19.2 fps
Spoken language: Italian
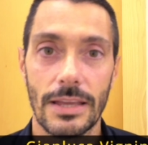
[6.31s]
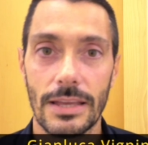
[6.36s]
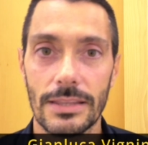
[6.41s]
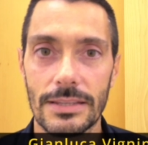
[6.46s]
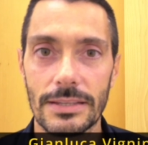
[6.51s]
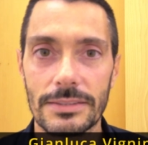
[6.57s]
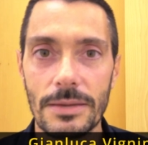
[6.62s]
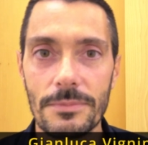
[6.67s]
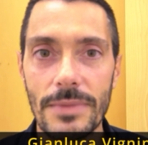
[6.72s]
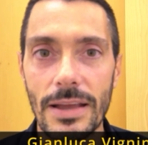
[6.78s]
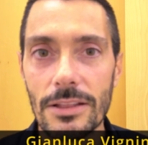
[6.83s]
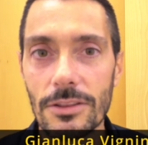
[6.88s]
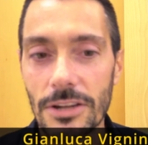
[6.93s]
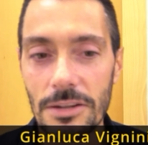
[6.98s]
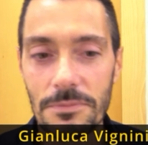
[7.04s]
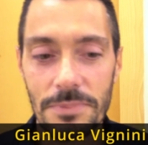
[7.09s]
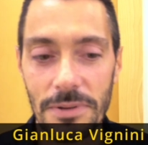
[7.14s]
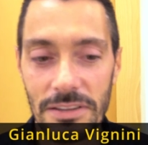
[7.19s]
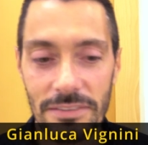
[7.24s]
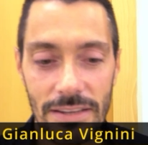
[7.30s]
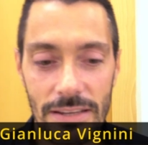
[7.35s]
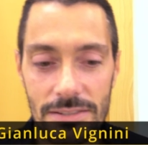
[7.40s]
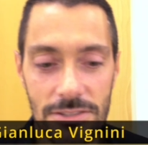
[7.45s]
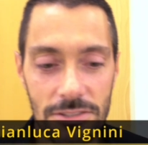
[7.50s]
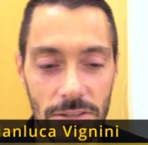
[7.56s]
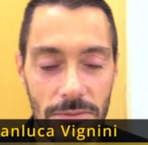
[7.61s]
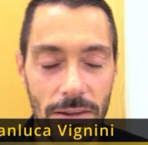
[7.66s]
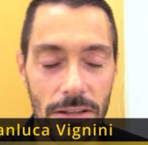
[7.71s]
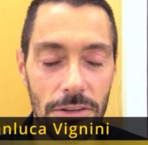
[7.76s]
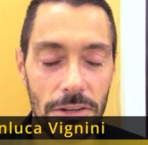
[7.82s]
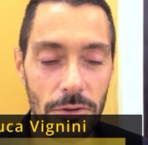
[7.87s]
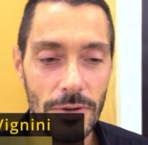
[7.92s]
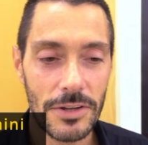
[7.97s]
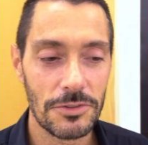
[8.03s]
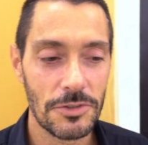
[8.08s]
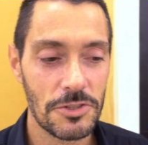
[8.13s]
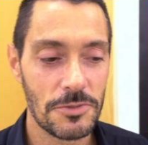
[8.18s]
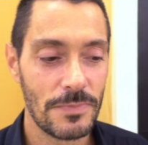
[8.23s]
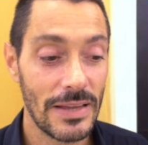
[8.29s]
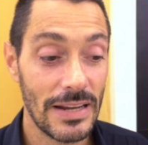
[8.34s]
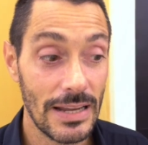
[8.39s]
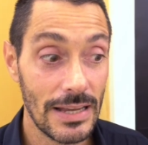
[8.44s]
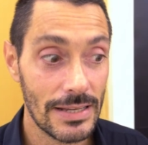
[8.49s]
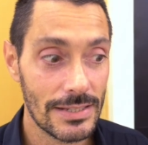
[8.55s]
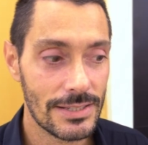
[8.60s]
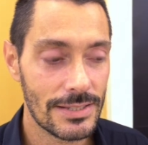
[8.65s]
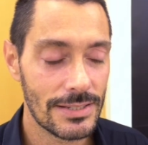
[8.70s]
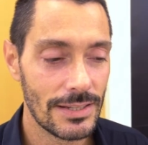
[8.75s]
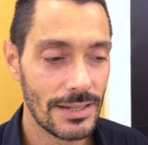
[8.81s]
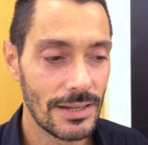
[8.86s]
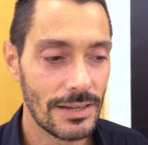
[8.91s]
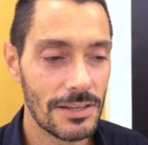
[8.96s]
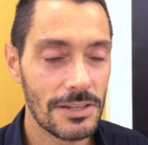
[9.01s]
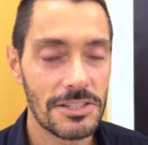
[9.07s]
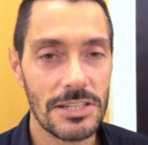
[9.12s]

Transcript: È andata meglio del previsto, meglio di quanto sperassi.